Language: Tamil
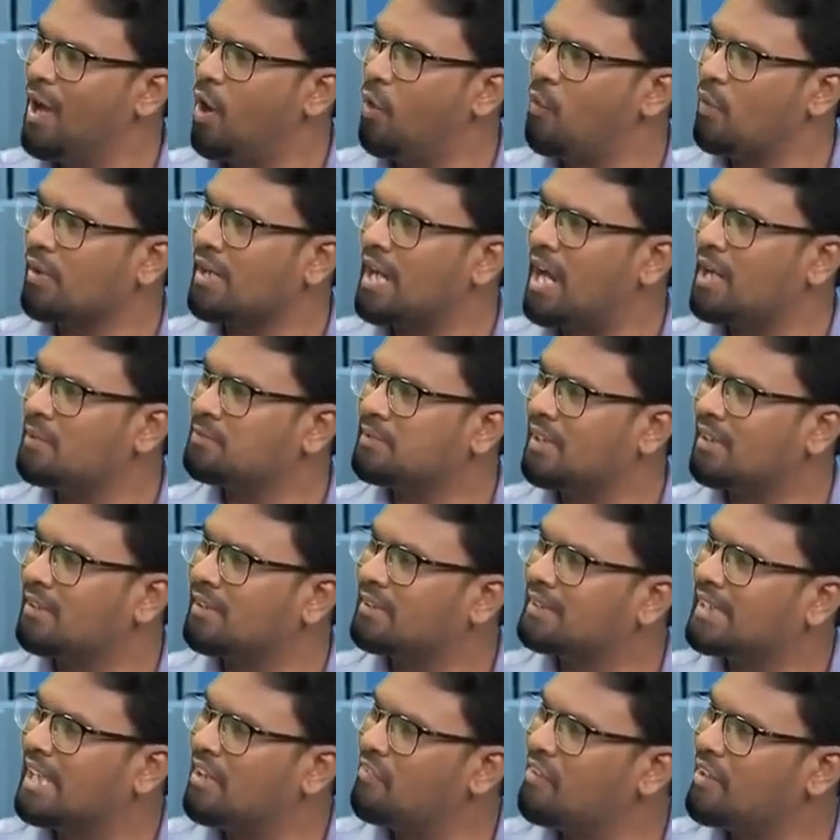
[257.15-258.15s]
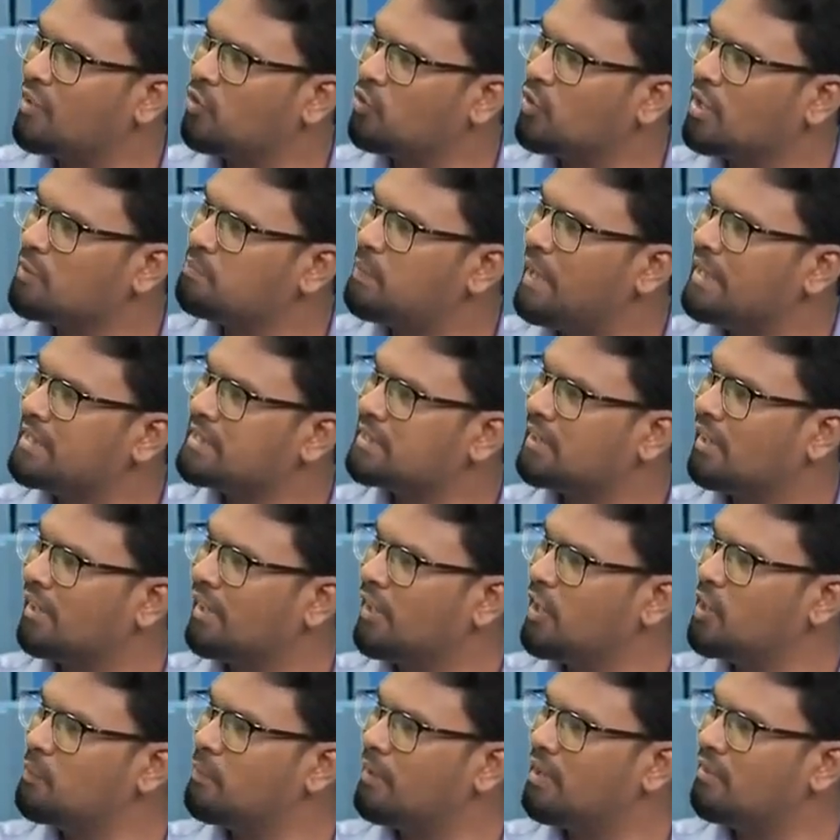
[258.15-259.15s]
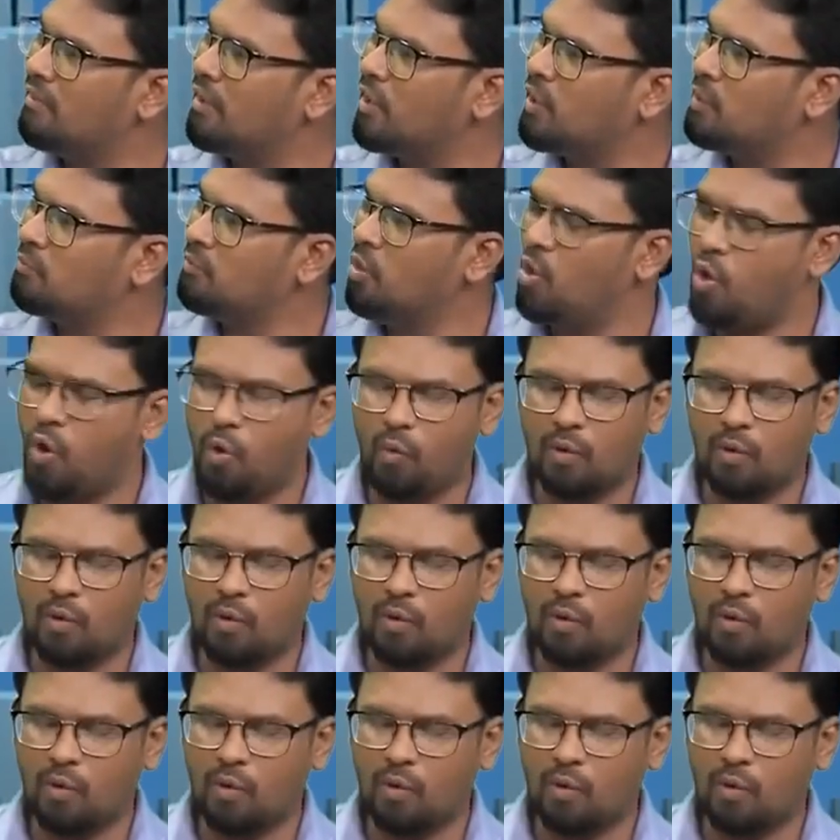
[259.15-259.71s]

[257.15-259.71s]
ஒவ்வொரு நாளும் தனக்கு தேவையான உடற்பயிற்சிகள் ஈடுபட வேண்டும்